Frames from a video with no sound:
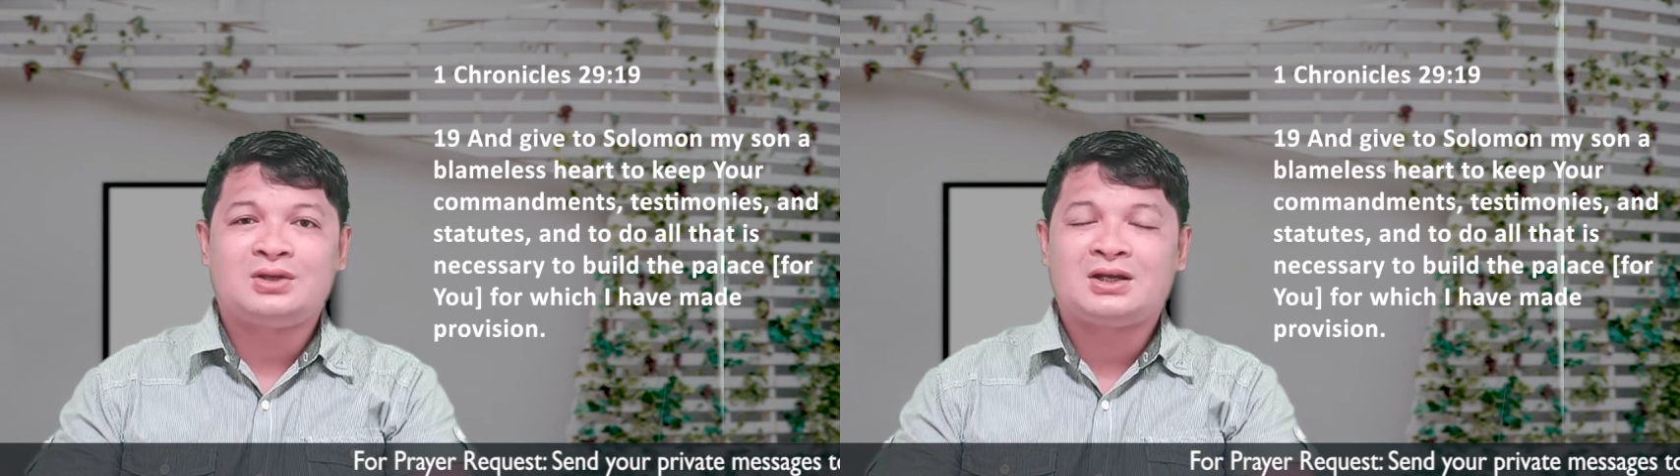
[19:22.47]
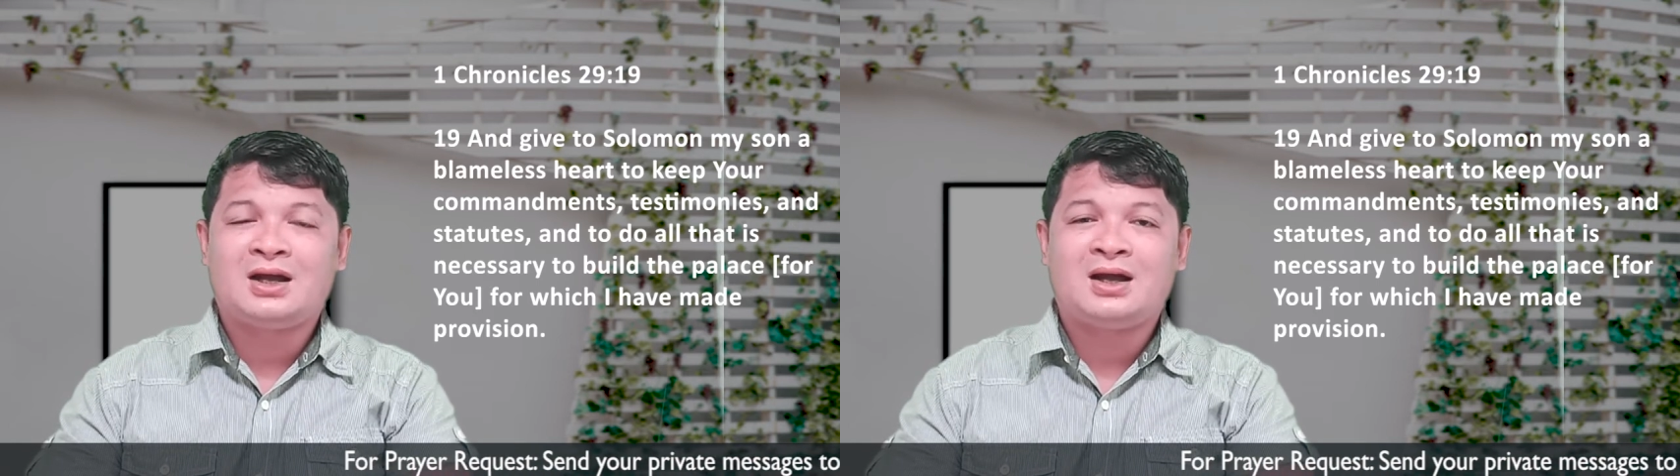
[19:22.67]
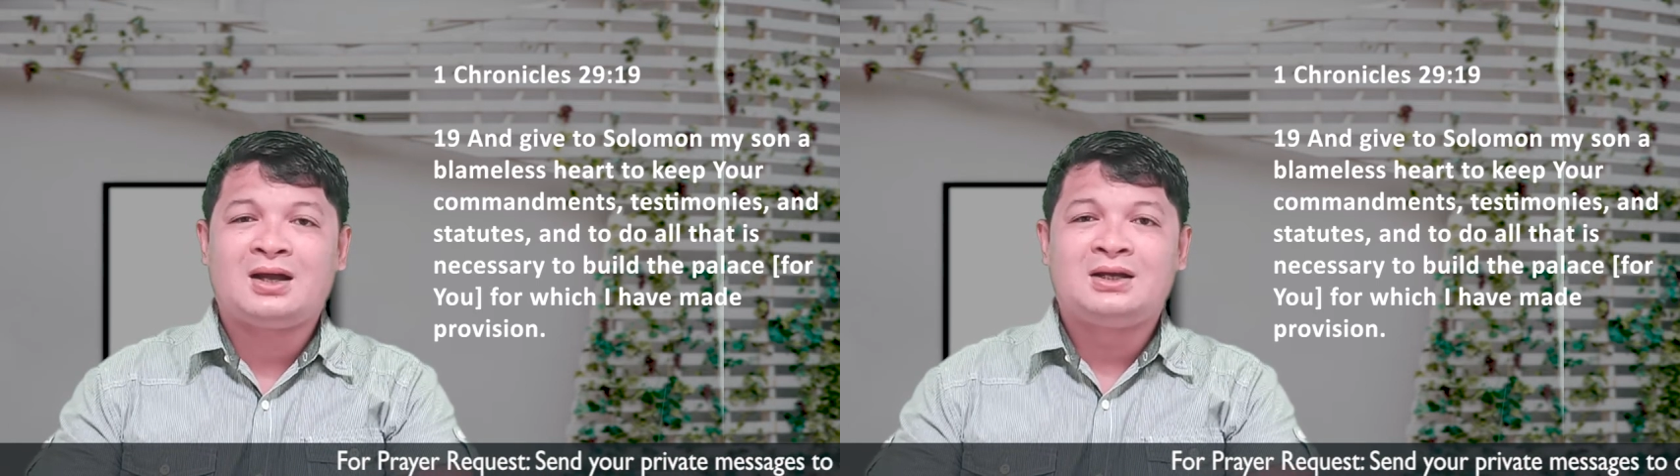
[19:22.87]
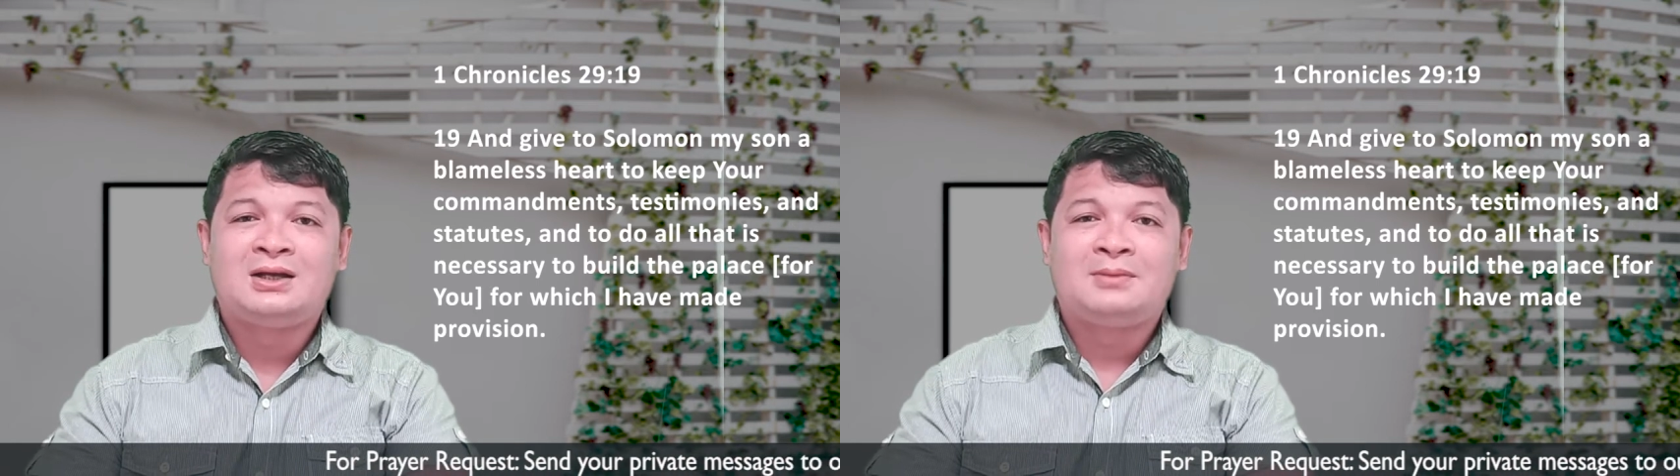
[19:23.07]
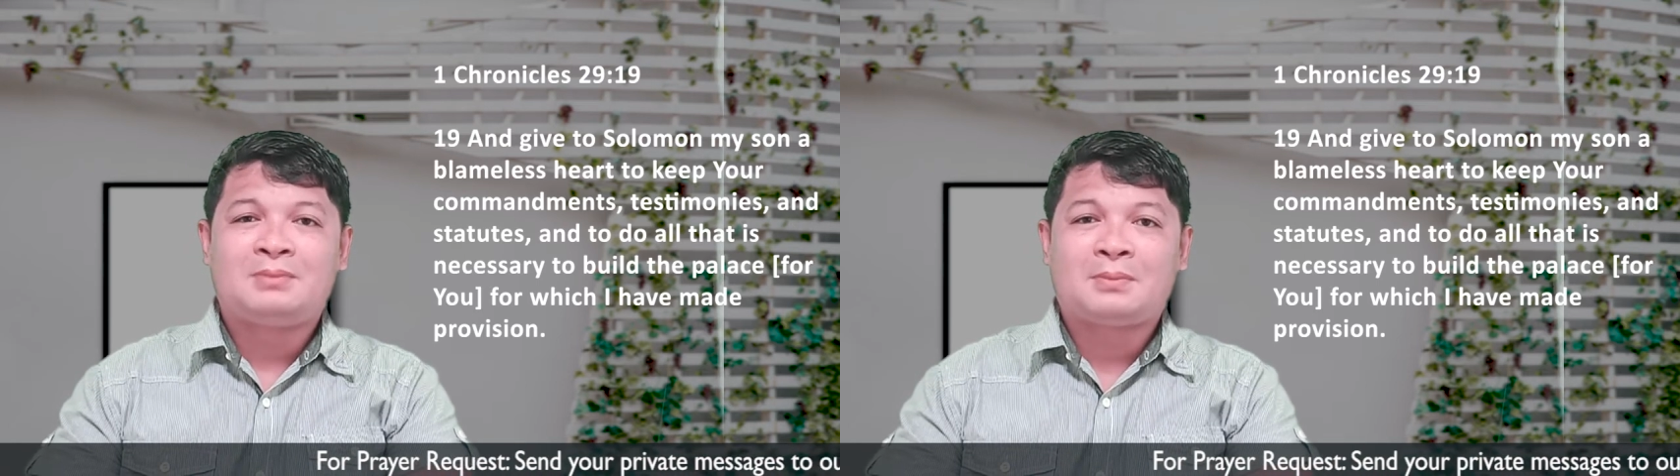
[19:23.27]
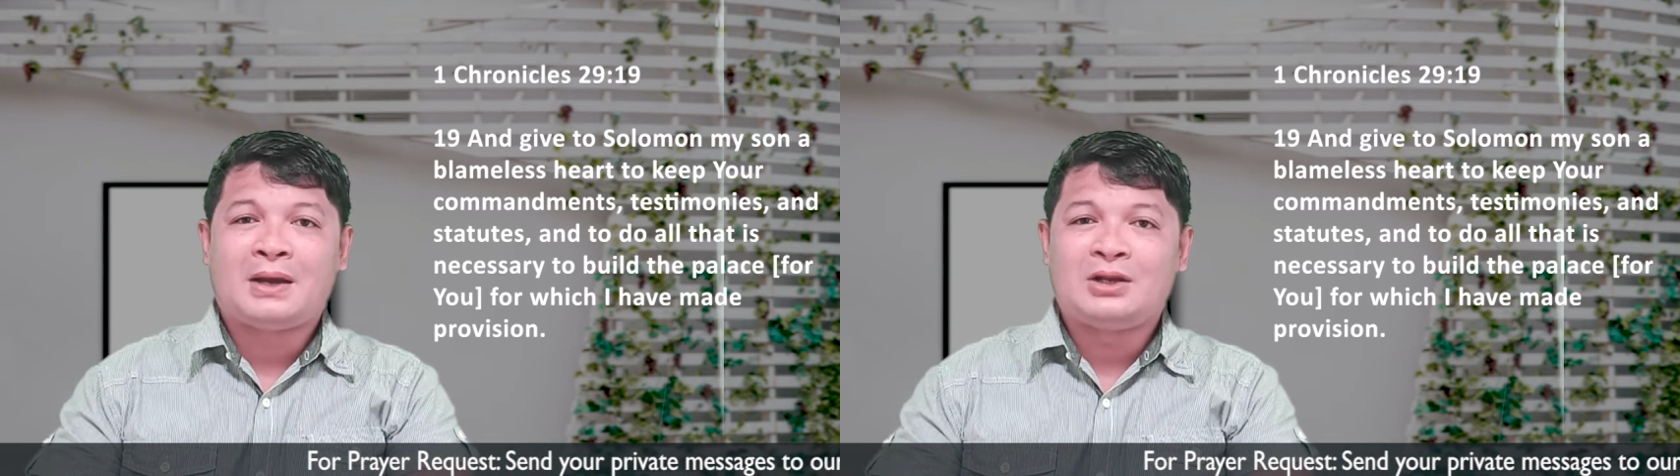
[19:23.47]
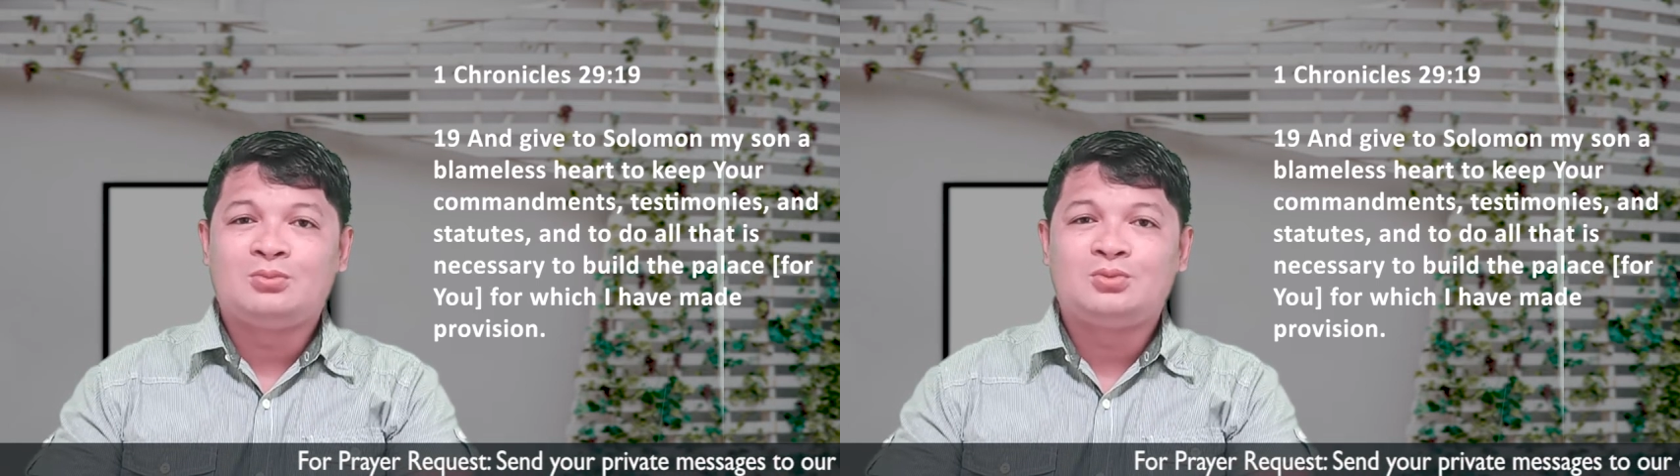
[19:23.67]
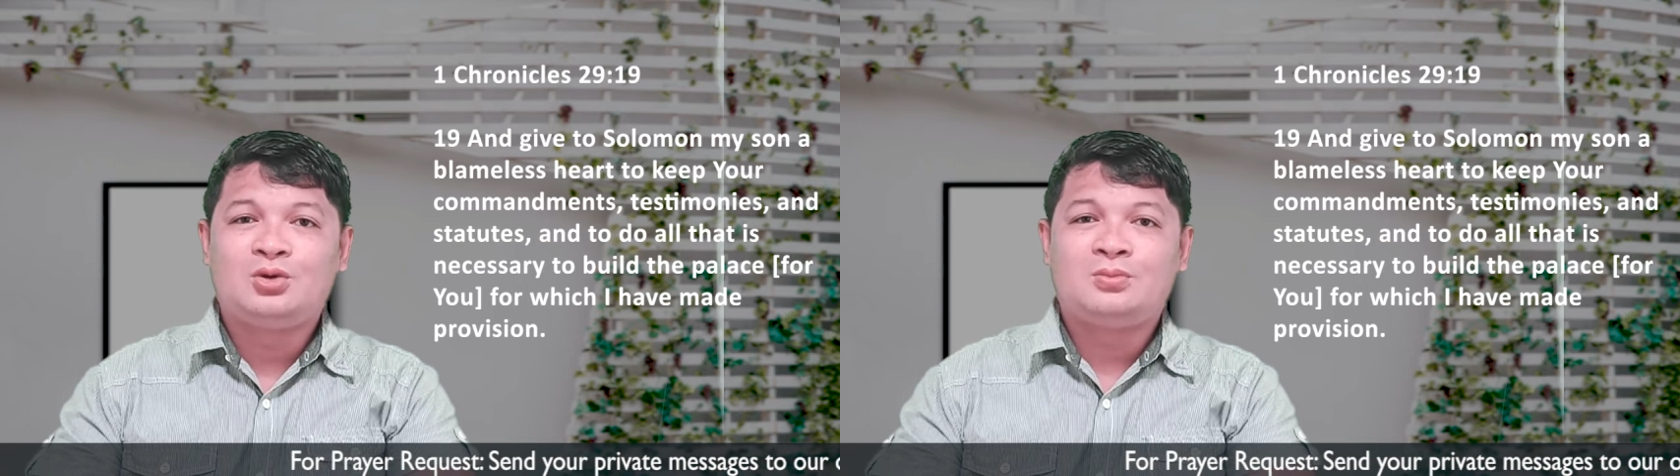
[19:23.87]
di ka
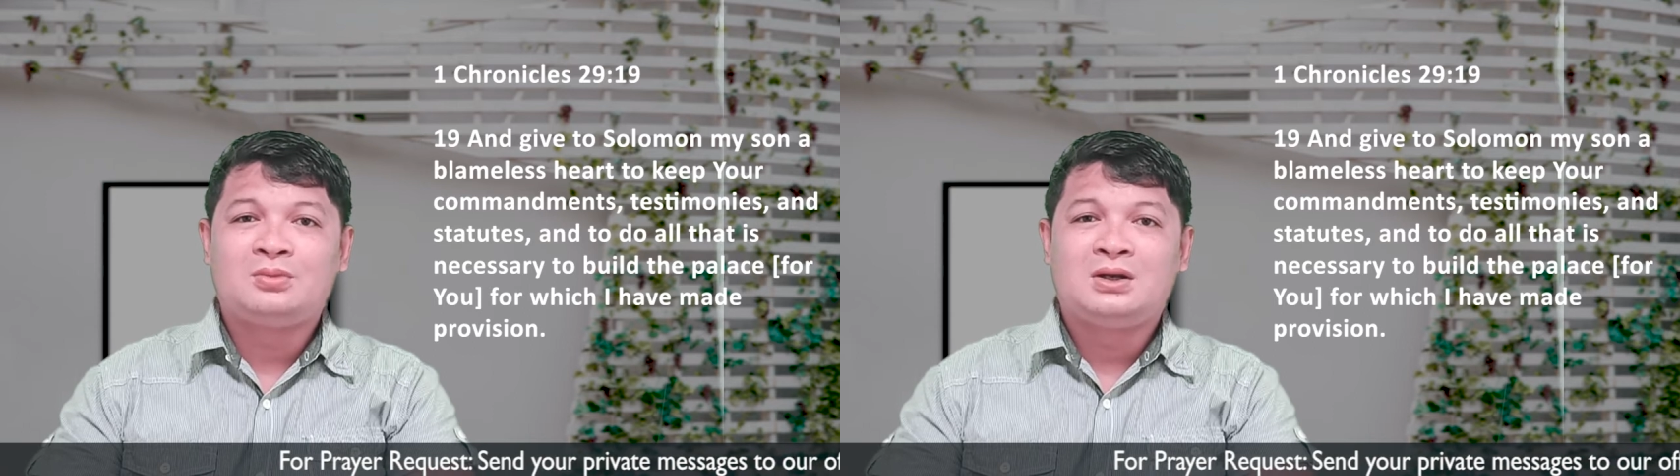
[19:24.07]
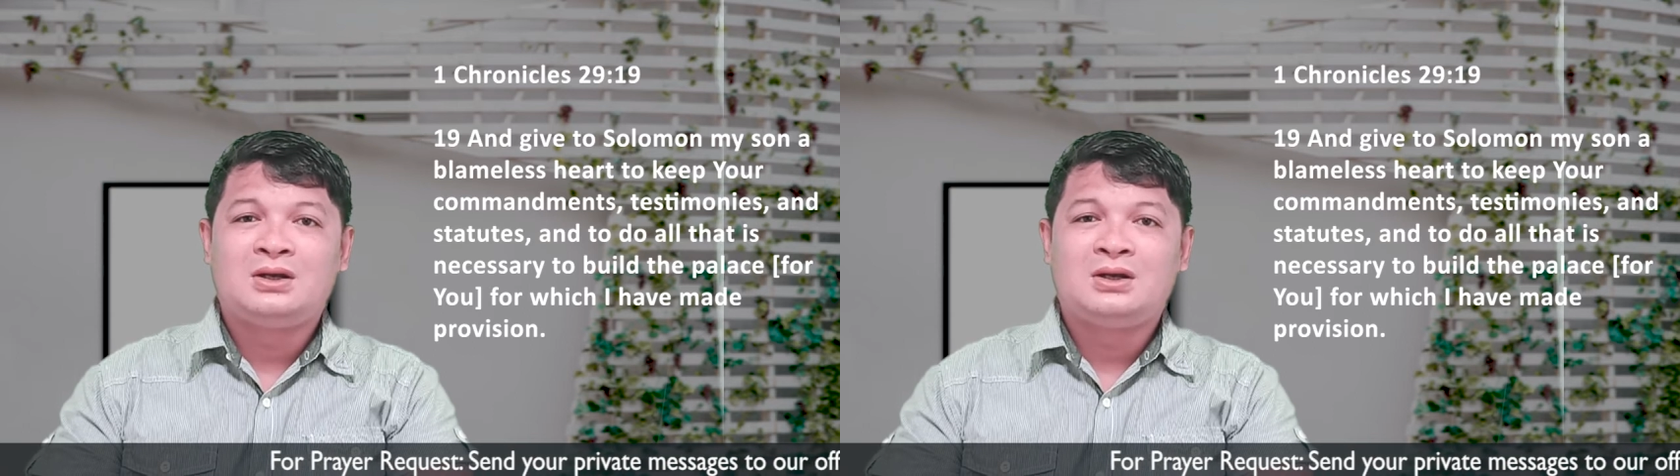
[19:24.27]
magpahinumdum